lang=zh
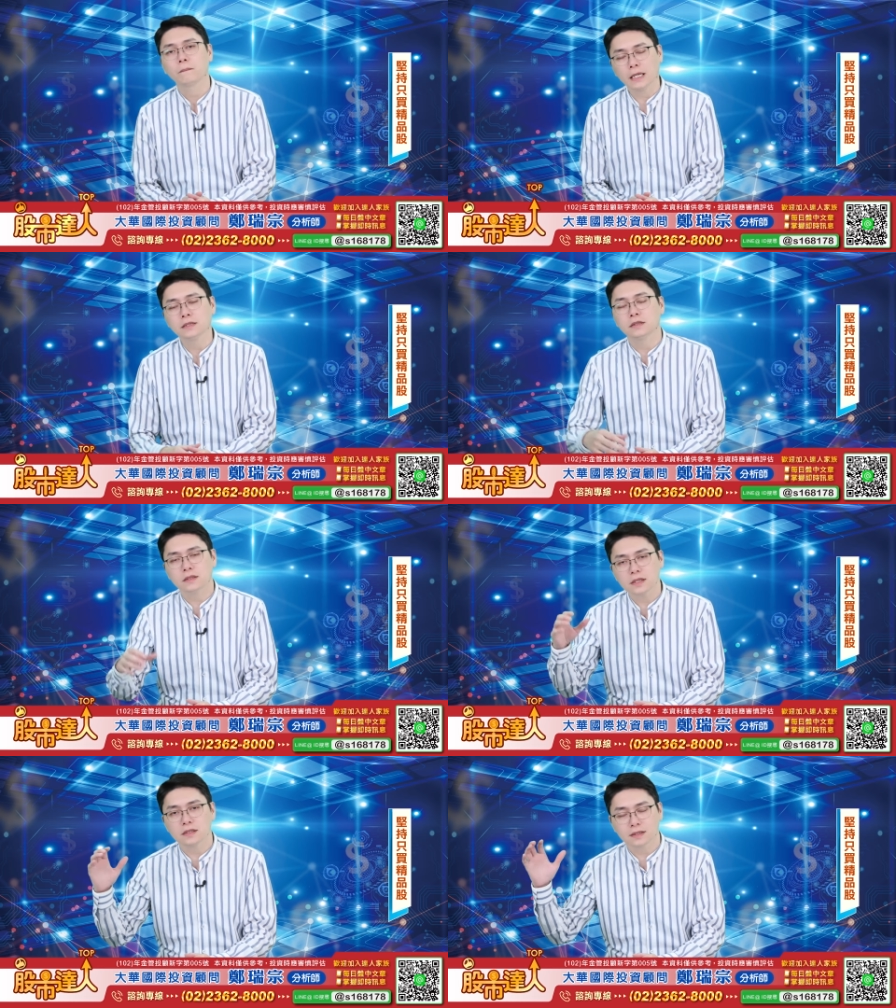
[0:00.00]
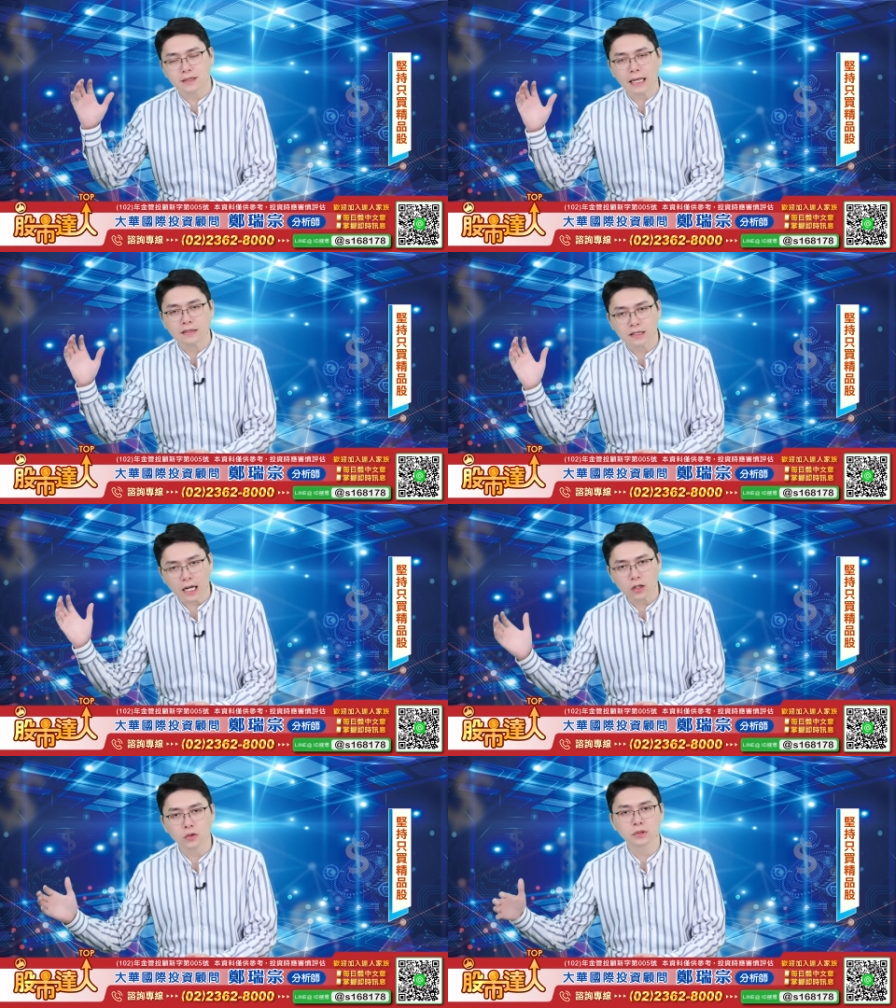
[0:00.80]
但是这三
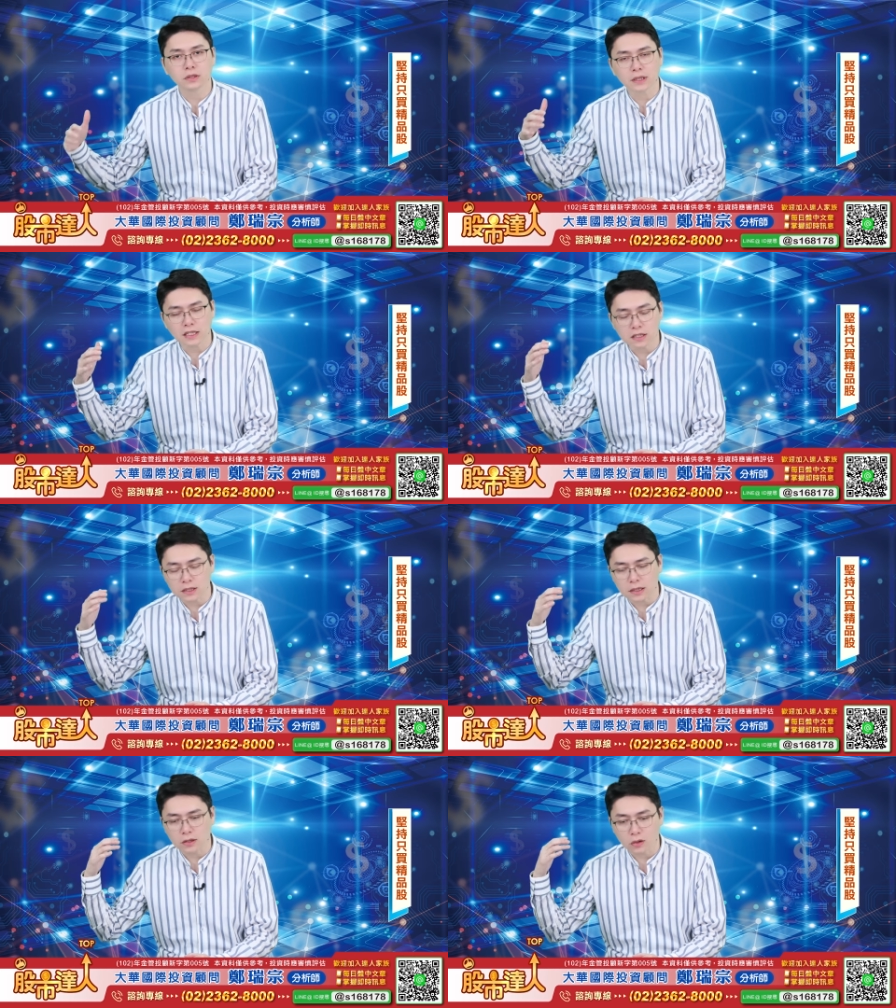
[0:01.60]
家公司在今年